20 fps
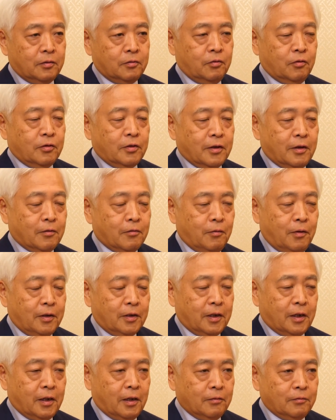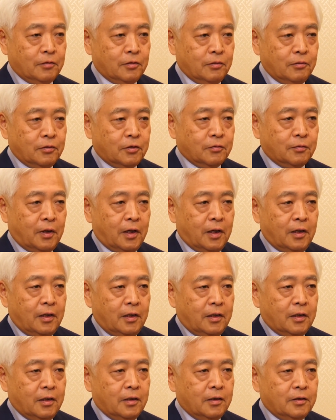コロナが怖いからうちは
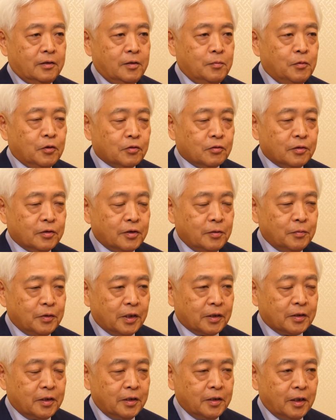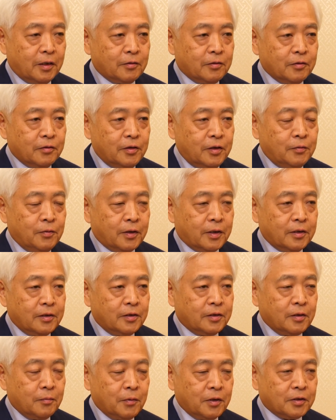リモートで全部やってんだっていう言い訳に
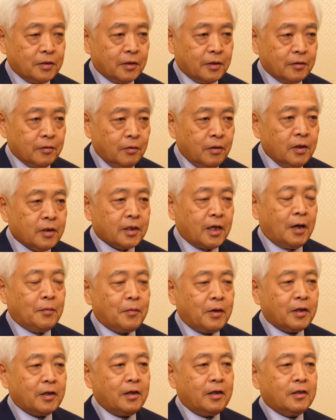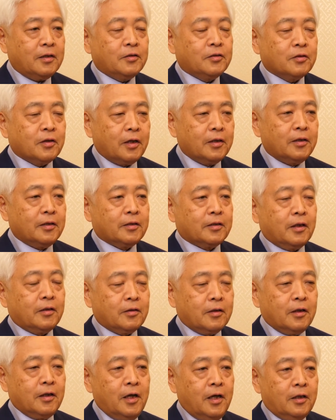してましたけどカマラ・ハリスが言ったっ
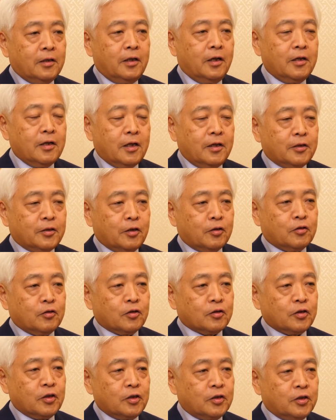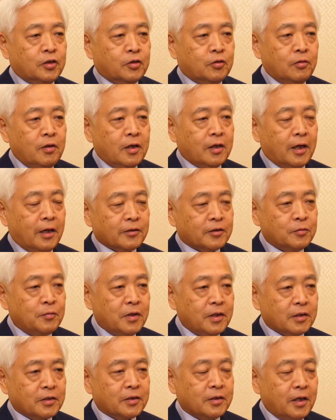て誰が言ったってですね人なんか集
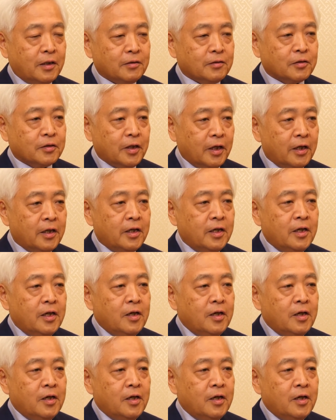まりはしないんですね。